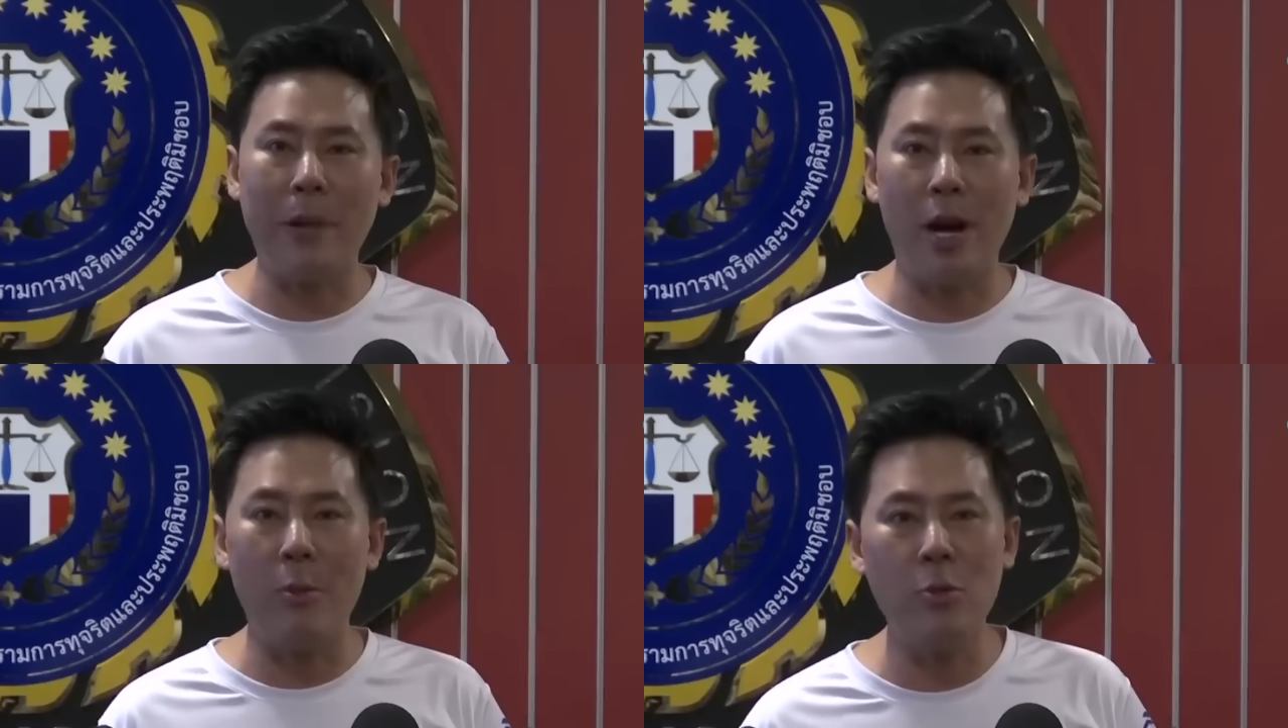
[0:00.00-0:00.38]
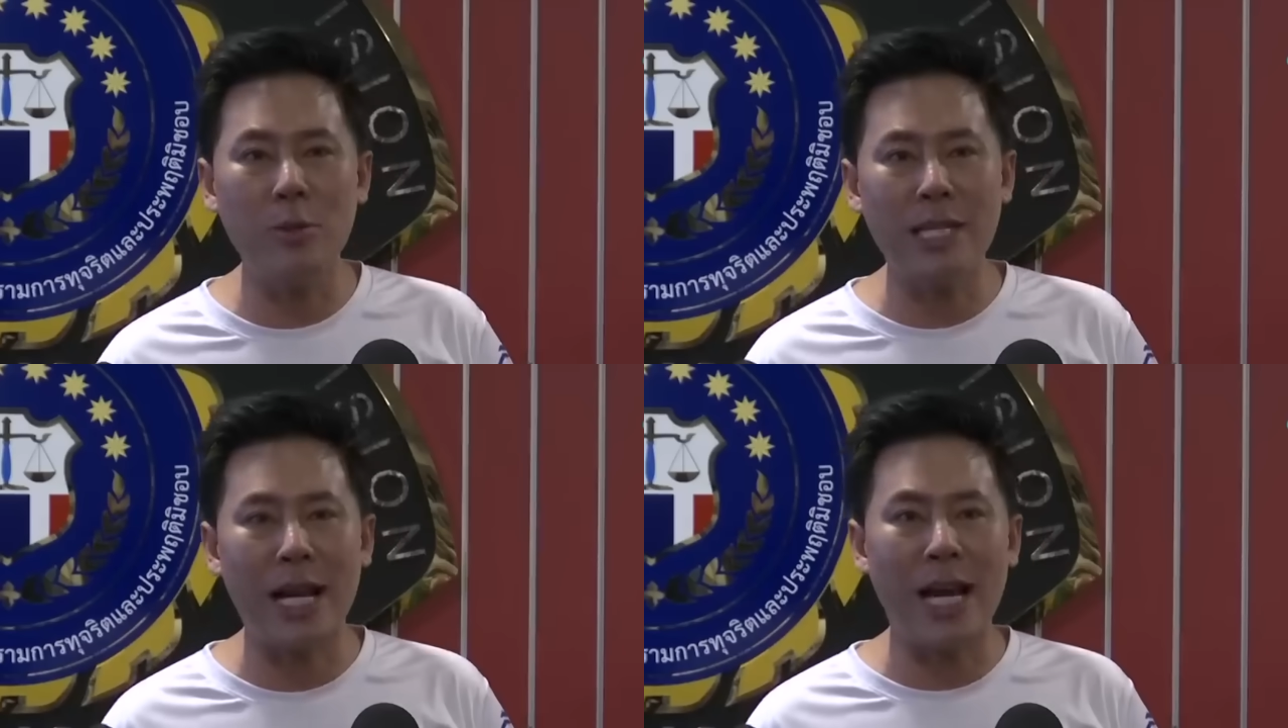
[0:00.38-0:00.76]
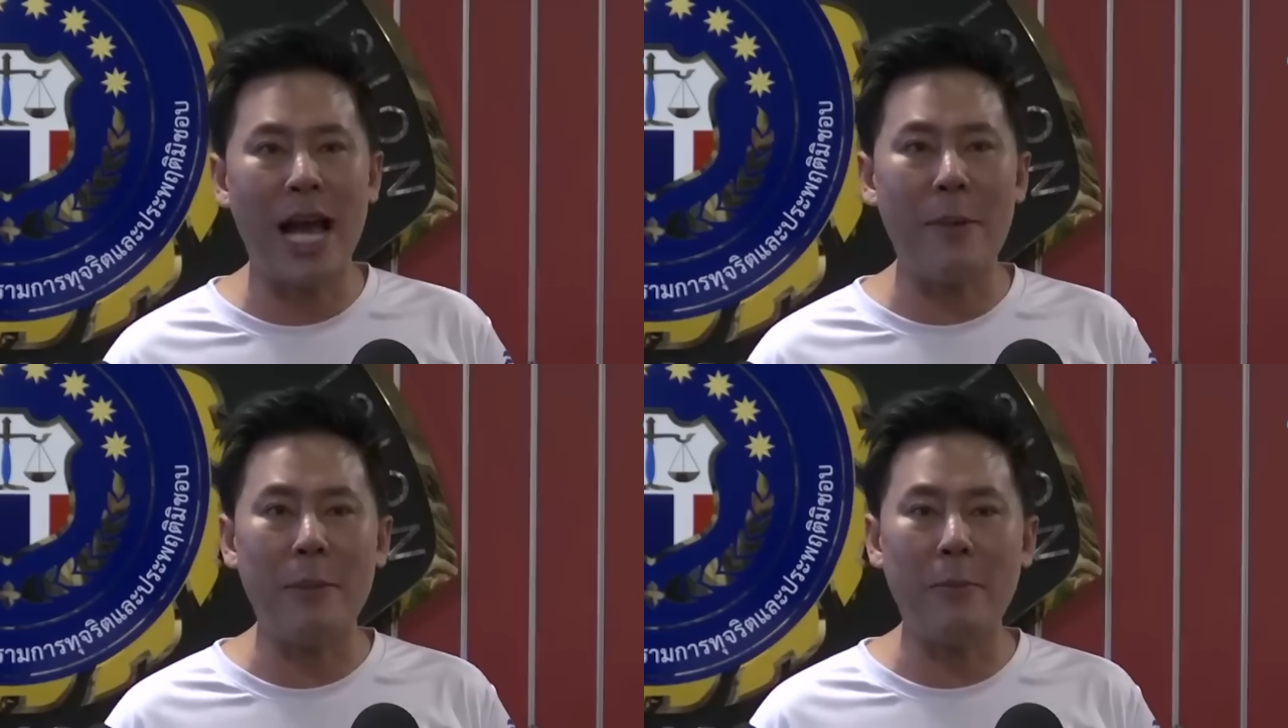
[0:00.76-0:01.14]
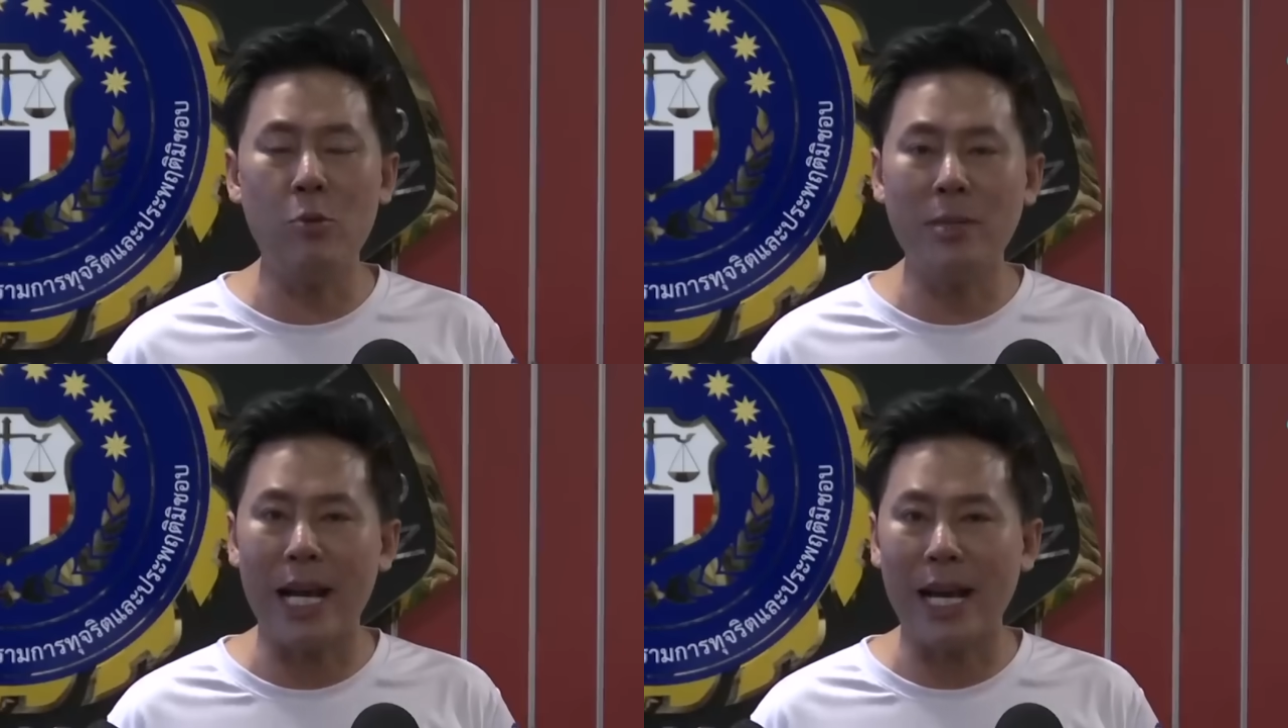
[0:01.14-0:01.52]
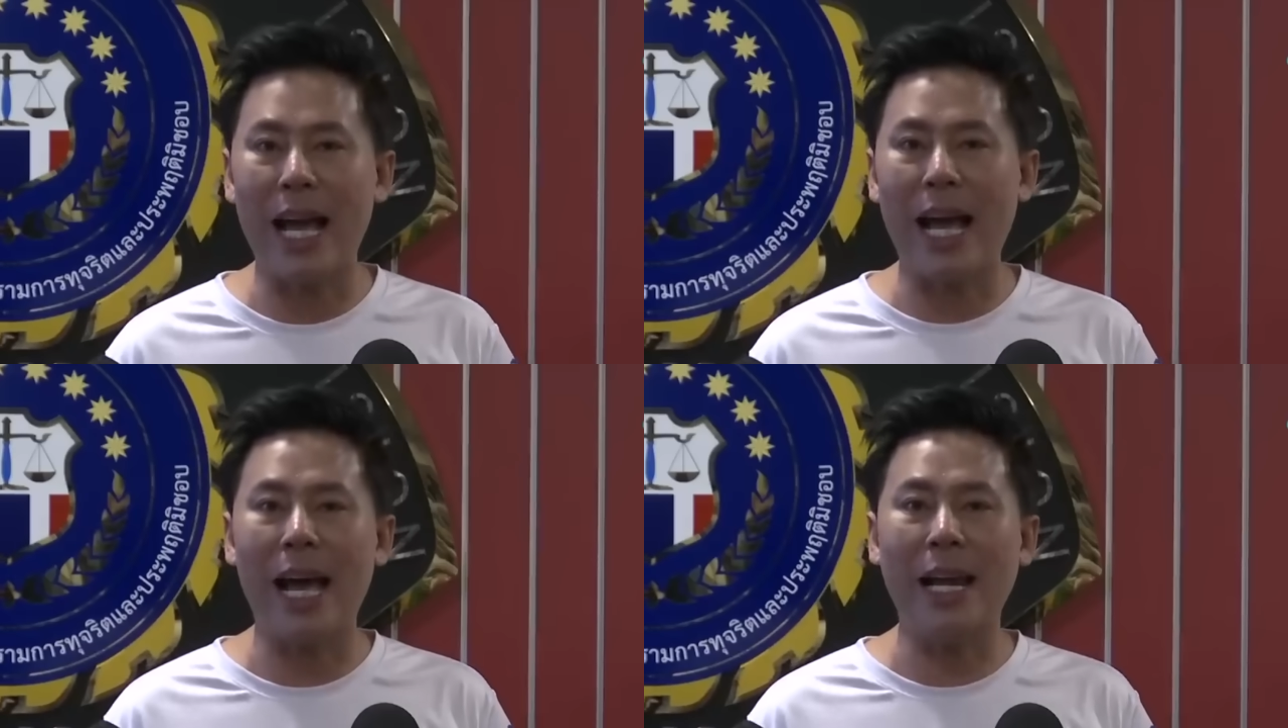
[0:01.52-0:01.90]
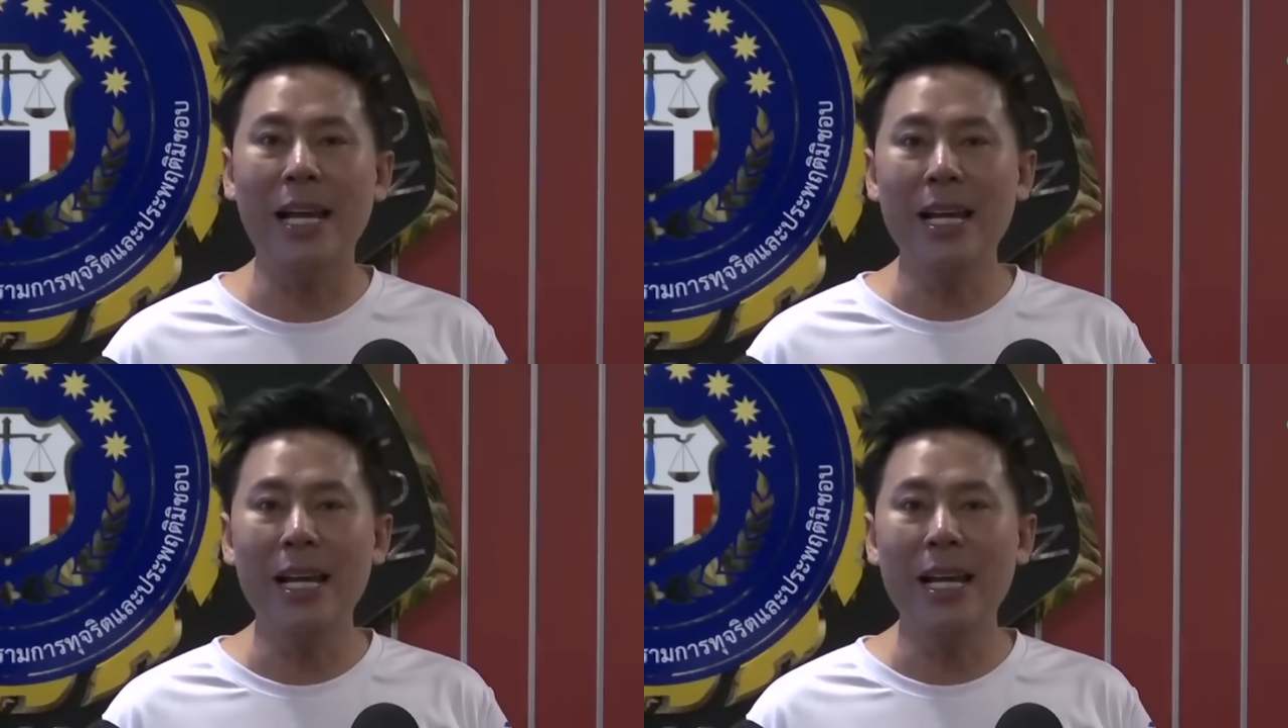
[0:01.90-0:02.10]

รองผู้บัญชาการเป็นผู้บัญชาการ